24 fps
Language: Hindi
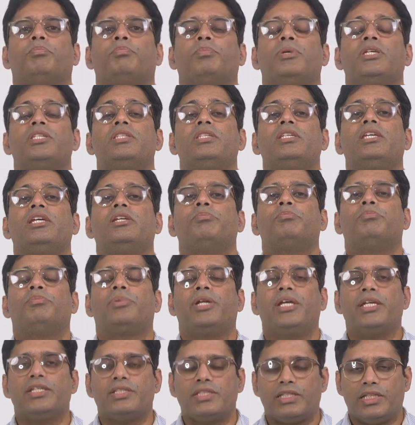पीसीएल
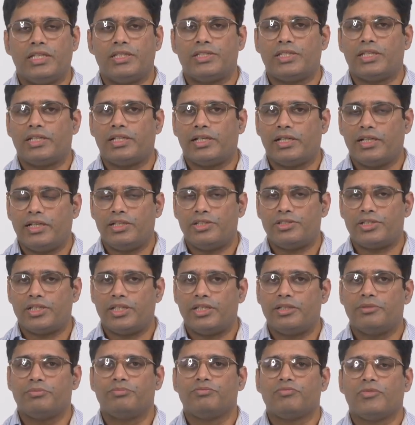ब्रेस कैसे लगाया
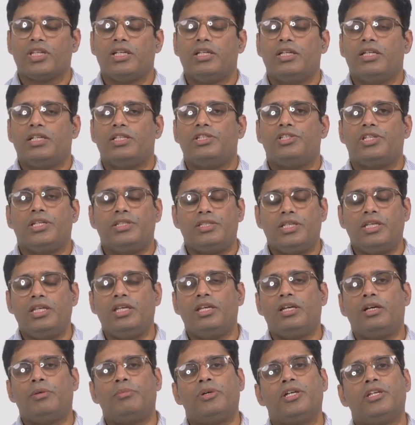जाए जैसे
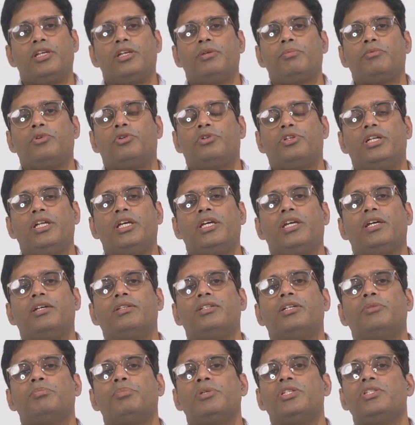ही हमारे घुटने के
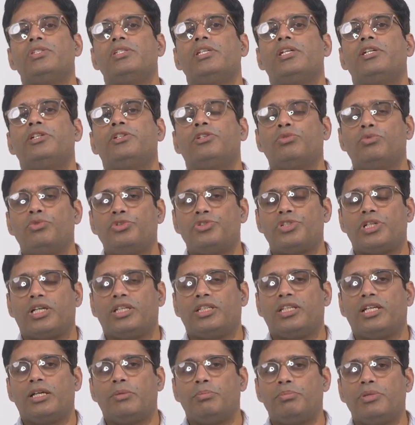अंदर पीसीएल टूट
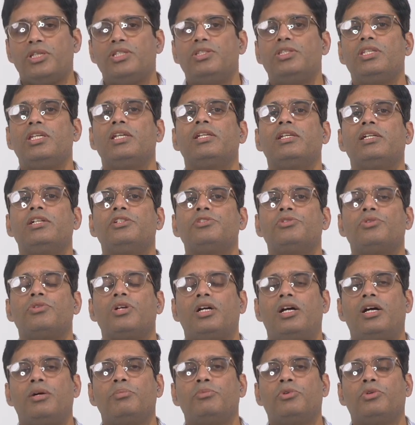जाता है पीसीएल का जो
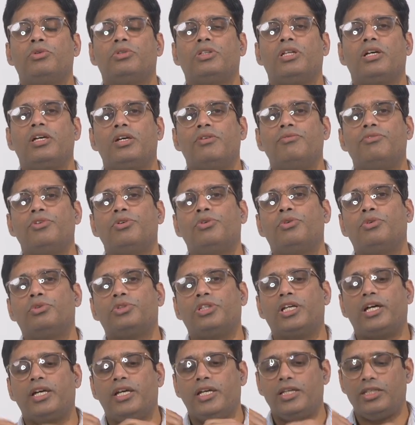काम होता है वो
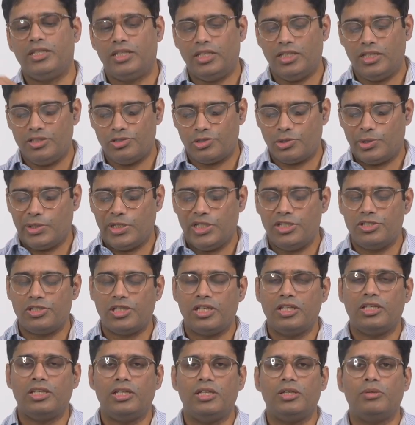होता है कि जो
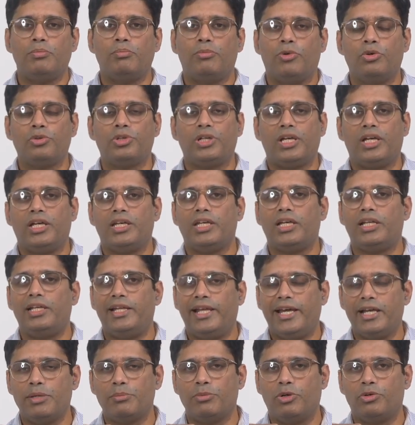नीचे की बोन है या
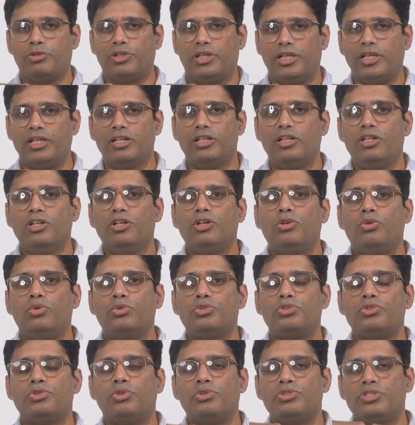लेग बोन है
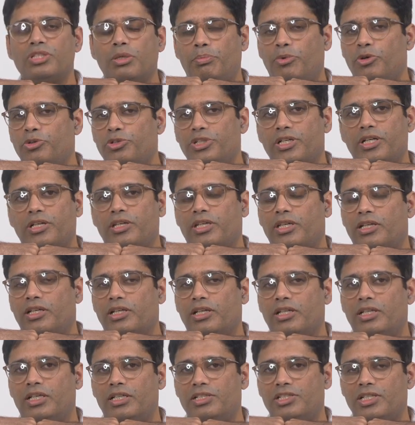उसको सपोर्ट करके
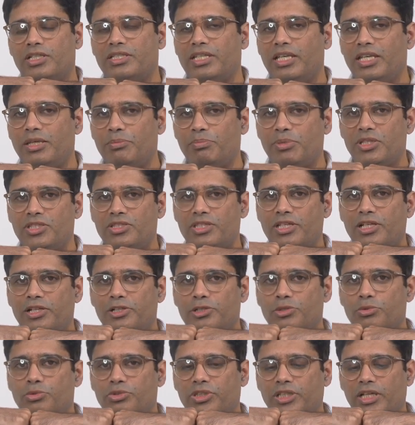रखना जैसे ही पीसीएल
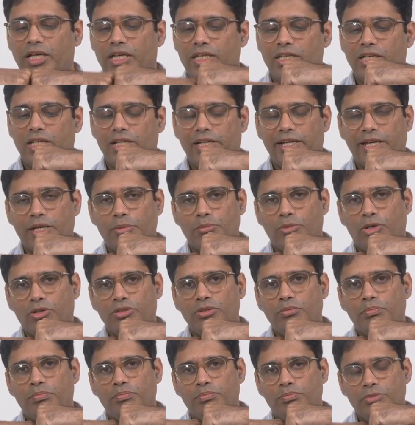टूटता है ये लेग
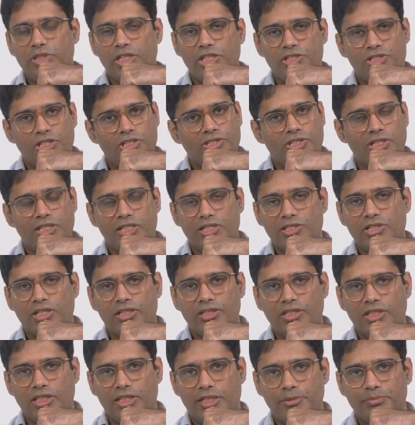बोन नीचे चली
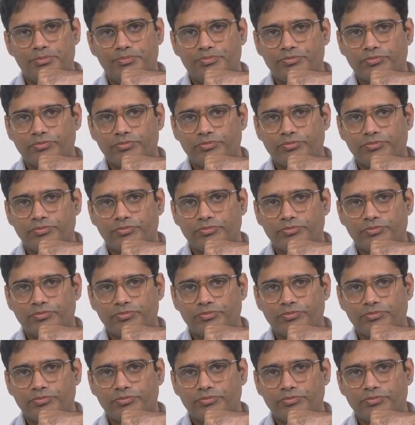जाती है